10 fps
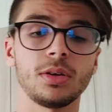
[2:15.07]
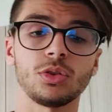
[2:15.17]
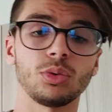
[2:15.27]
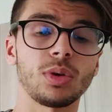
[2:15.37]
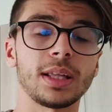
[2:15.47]

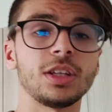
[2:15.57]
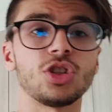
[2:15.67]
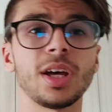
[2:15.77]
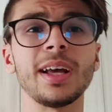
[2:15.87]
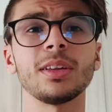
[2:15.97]
sono tornati
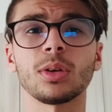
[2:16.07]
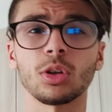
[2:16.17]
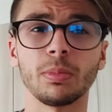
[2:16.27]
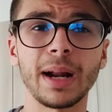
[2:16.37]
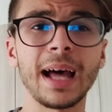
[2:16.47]
Cerri, è
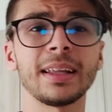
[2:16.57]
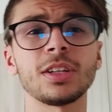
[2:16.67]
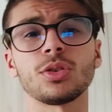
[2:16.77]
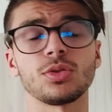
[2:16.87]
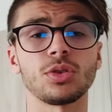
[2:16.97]
tornato
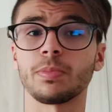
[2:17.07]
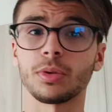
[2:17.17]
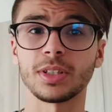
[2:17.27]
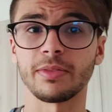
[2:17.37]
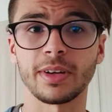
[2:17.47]
Bradaric, non so
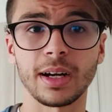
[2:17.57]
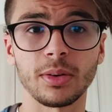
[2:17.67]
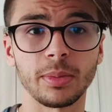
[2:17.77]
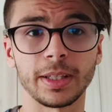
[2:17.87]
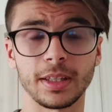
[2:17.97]
poi se
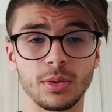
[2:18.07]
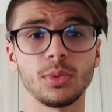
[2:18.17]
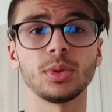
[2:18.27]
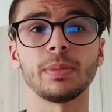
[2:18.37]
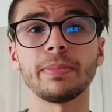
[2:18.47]
verranno
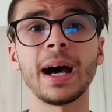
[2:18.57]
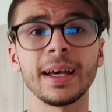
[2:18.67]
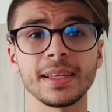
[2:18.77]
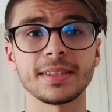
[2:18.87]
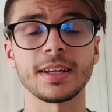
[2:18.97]
mantenuti,
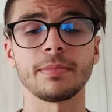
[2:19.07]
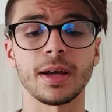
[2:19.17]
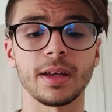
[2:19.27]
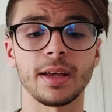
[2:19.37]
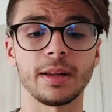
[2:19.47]
Paiaz è, rim-
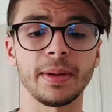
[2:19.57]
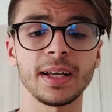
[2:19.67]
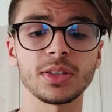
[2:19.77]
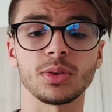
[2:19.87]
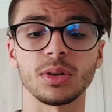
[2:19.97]
è
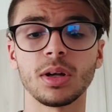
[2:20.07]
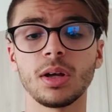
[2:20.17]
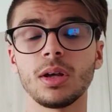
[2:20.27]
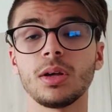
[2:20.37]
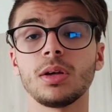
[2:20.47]
rimasto,
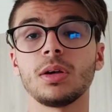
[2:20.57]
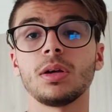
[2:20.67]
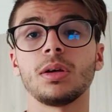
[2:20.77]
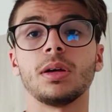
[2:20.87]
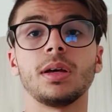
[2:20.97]

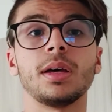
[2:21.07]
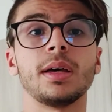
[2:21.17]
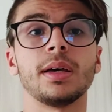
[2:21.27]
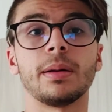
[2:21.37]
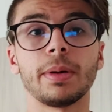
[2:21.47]

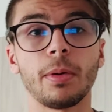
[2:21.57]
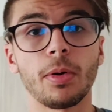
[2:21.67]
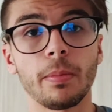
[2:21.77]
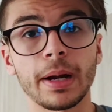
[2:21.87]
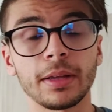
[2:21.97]
eh, abbiamo
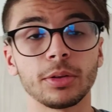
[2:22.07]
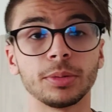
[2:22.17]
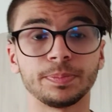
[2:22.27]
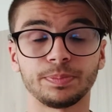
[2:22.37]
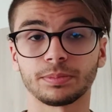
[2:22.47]

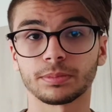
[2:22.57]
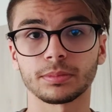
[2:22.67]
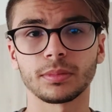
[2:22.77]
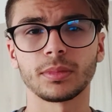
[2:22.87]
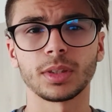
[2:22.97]
comprato,
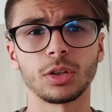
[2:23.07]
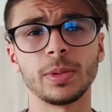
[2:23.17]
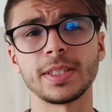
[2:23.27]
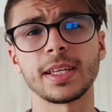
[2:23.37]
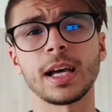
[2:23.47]

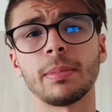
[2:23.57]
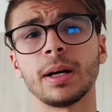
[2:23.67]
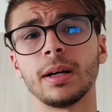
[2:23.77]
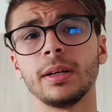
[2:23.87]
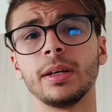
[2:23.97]
come si
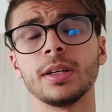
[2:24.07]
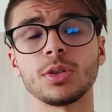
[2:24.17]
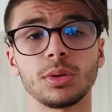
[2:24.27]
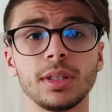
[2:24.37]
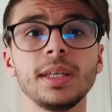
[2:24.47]
chiama, eh,
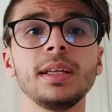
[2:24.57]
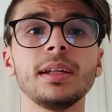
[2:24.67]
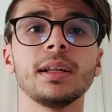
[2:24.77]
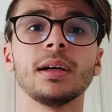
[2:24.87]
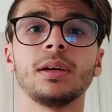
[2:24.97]

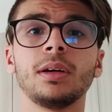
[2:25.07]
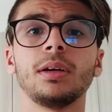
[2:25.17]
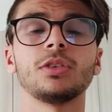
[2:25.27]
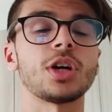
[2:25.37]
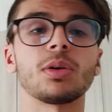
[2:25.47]
Sottil,
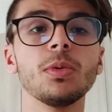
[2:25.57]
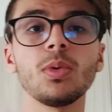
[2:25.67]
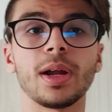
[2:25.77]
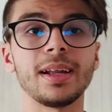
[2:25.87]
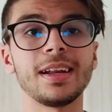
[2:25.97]
cioè,
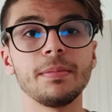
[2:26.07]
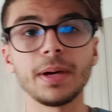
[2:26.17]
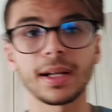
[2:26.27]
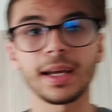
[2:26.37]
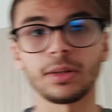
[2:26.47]
comunque il
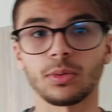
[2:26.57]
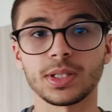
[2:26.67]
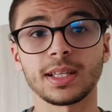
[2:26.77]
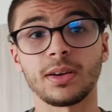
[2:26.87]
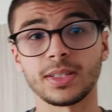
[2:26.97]
mercato
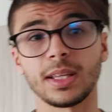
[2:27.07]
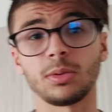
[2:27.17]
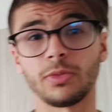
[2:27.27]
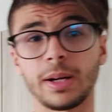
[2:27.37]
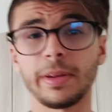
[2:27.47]
quest'anno è
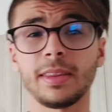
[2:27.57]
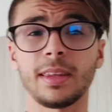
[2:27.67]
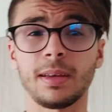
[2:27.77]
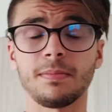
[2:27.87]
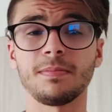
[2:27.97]
stato
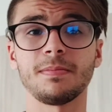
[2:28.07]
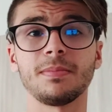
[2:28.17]
veramente